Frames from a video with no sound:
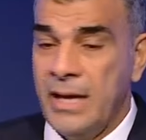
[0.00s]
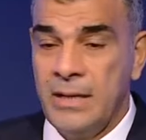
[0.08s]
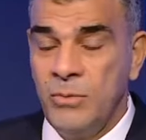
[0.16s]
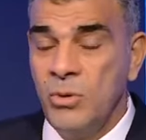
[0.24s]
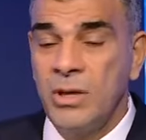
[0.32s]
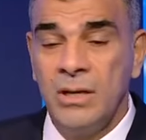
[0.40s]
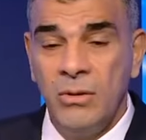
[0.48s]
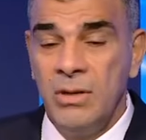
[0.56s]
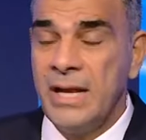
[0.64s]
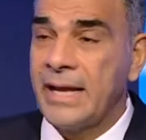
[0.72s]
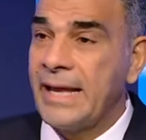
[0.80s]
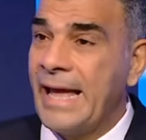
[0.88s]
انا ممكن
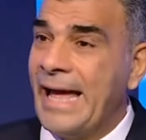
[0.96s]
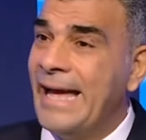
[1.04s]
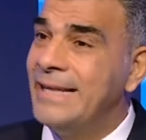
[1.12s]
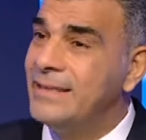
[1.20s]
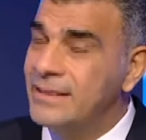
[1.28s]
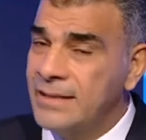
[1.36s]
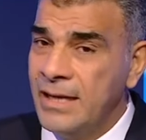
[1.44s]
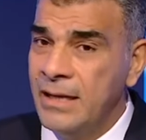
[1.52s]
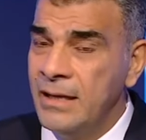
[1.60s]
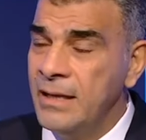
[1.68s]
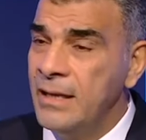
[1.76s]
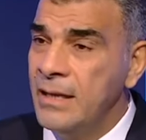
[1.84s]
اقول لك حادثه
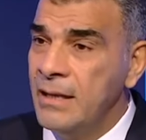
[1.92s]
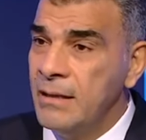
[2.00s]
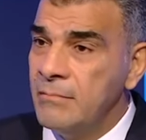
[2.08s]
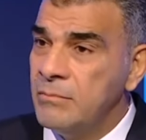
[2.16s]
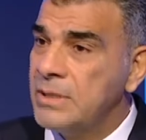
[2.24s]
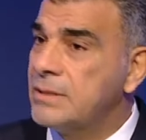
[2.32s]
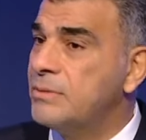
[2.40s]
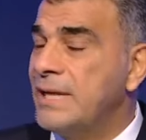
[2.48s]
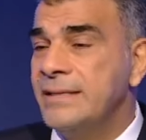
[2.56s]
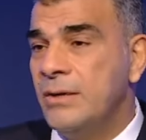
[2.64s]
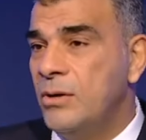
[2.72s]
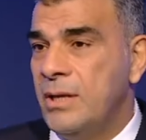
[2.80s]
بس مش
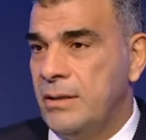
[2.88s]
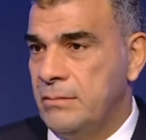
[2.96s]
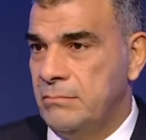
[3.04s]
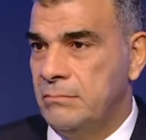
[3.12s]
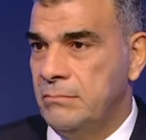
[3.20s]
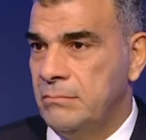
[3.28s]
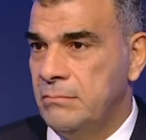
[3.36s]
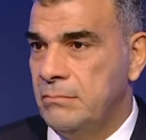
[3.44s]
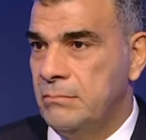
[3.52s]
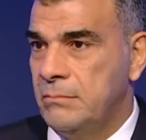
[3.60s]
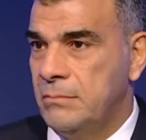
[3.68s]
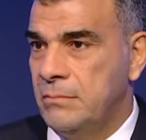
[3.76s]
عايز اقولها
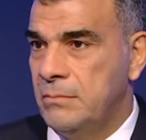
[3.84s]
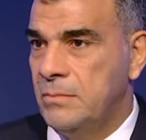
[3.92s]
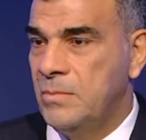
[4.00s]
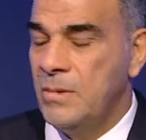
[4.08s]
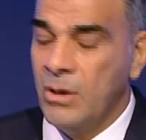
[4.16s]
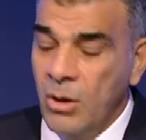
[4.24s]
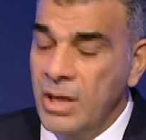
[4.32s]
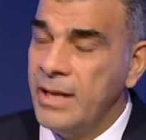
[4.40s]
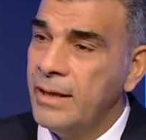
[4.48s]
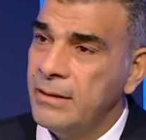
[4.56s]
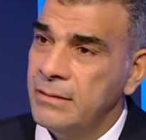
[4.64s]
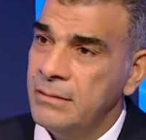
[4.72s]
لا لازم تقولها
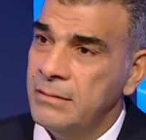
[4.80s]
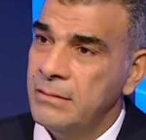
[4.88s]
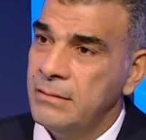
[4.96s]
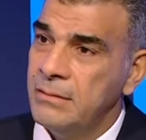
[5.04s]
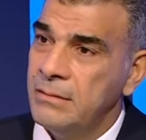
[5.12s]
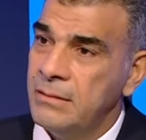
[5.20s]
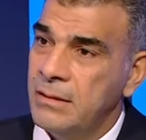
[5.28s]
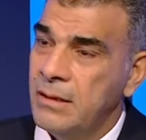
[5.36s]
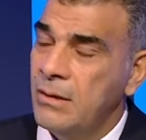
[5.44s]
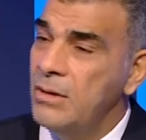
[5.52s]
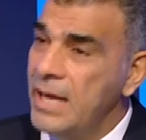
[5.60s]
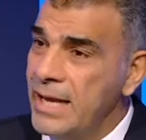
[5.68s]
اقولها
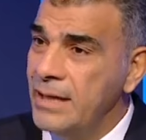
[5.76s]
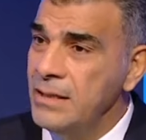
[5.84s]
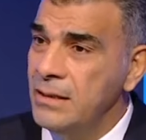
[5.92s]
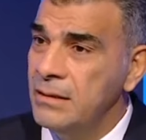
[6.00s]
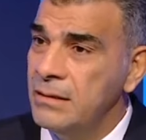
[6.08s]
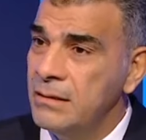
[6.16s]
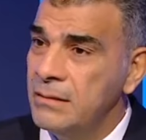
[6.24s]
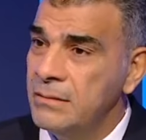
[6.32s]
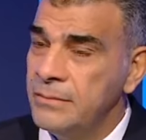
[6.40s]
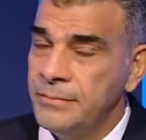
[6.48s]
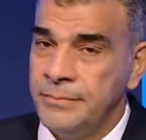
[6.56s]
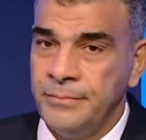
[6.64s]
قول. اقولها يعني
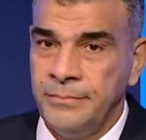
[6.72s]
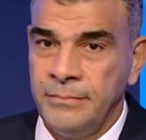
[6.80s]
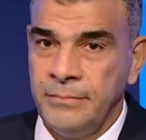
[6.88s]
قول